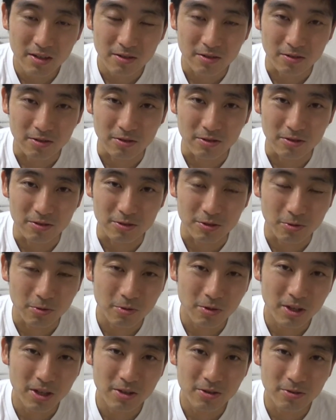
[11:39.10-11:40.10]
この
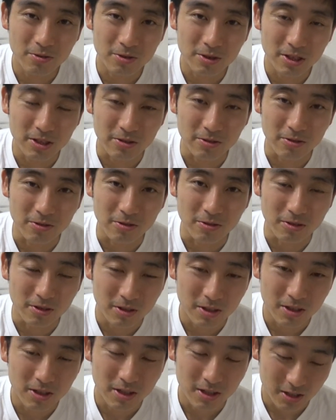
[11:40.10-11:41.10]
上限の鬼の
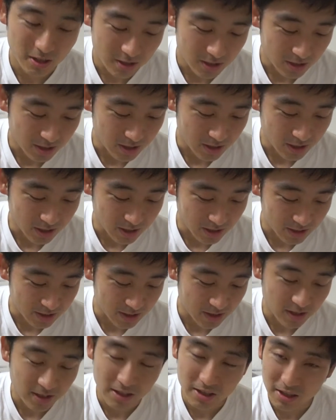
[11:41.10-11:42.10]
赤
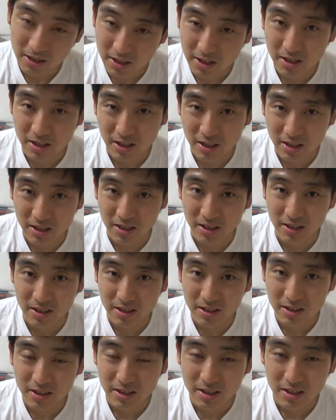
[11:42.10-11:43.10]
座が、
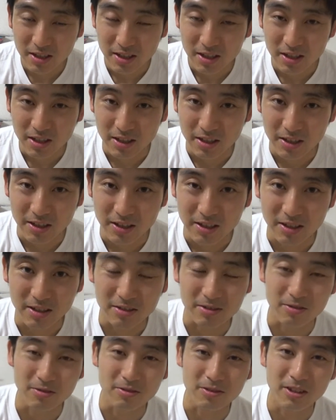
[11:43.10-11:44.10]

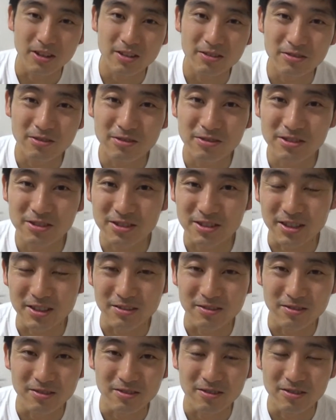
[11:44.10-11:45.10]
えー、その煉獄さ
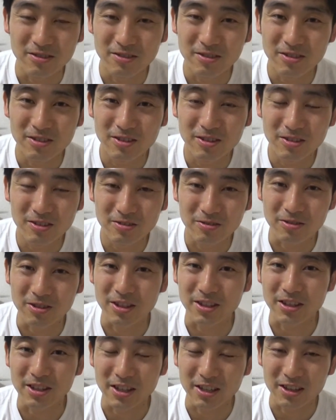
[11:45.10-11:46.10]
んと
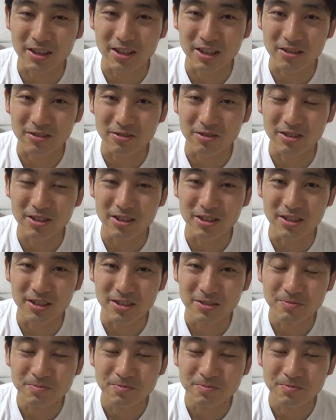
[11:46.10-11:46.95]
戦った後に